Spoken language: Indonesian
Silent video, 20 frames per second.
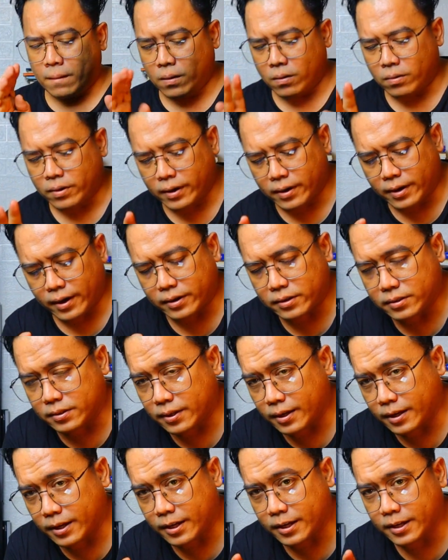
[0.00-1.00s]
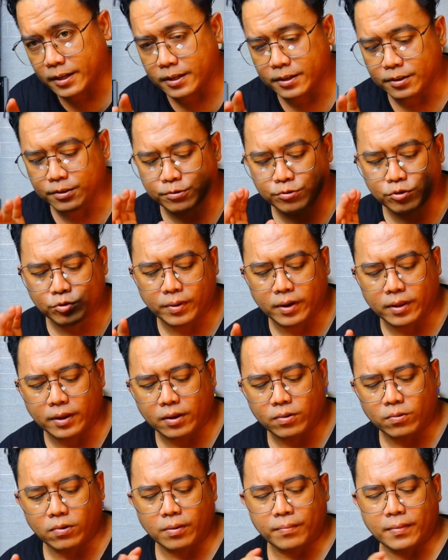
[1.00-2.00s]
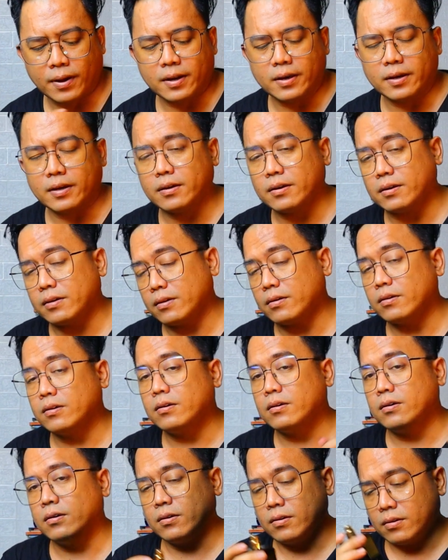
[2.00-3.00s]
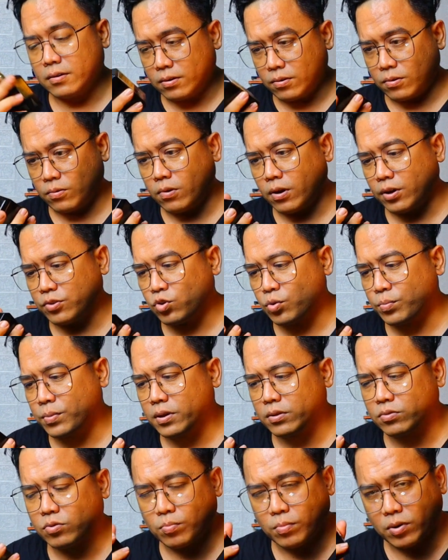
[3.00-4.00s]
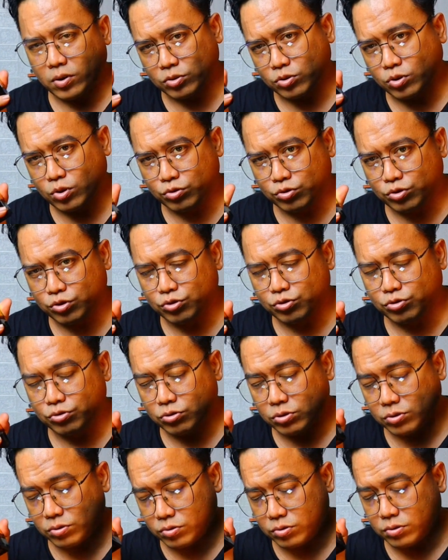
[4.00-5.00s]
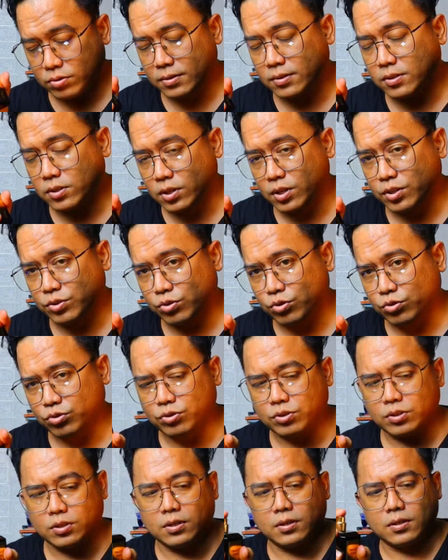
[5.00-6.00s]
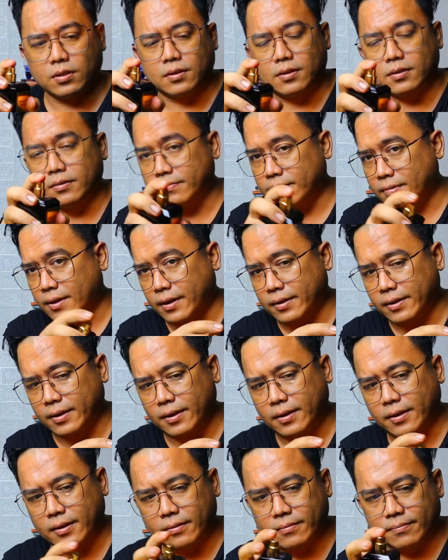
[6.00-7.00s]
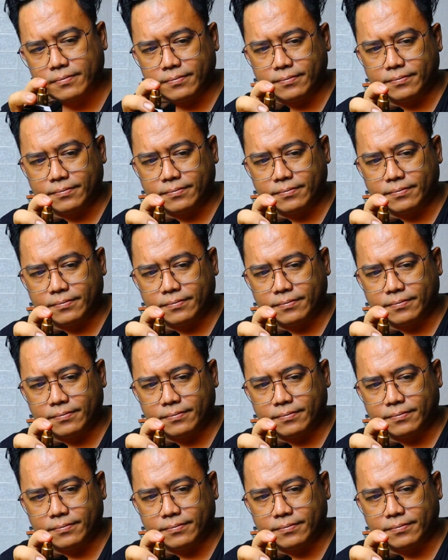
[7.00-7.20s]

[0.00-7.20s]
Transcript: oke okay guys untuk mengingatkan gue kembali gue akan coba tobacco touch tiga cerut di tangan kiri